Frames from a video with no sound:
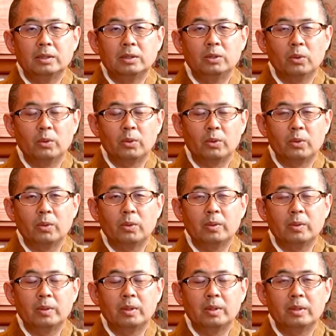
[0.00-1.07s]
象の
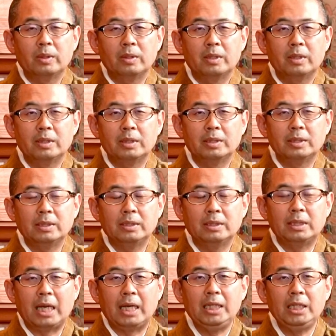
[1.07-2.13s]

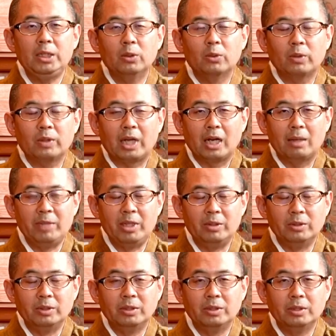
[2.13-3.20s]
大移動から見る